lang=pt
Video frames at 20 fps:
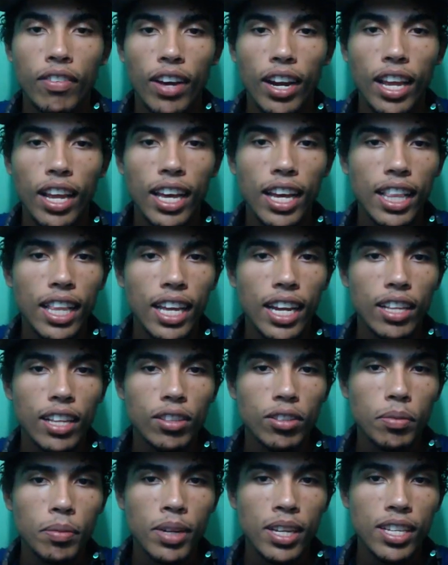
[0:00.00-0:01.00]
Fala aí galera,
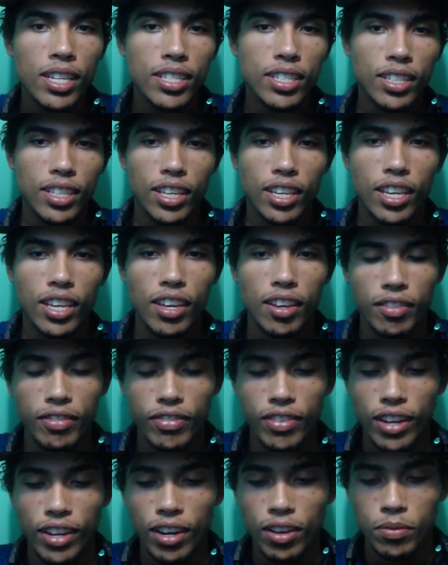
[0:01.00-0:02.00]
tudo beleza? Aqui
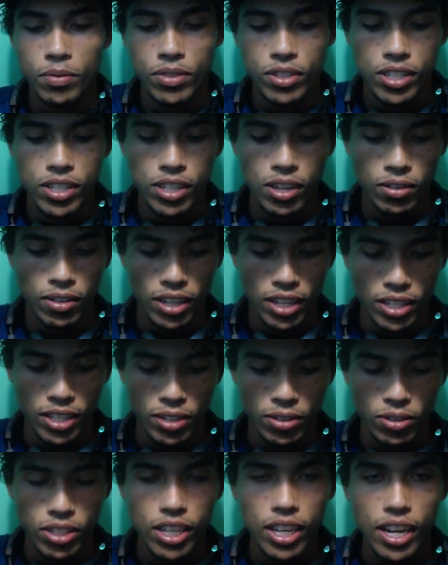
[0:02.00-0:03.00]
quem fala, como você já
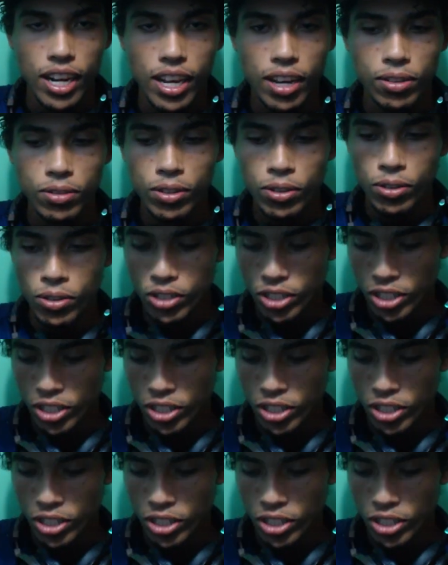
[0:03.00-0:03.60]
conhece, é o Xereco e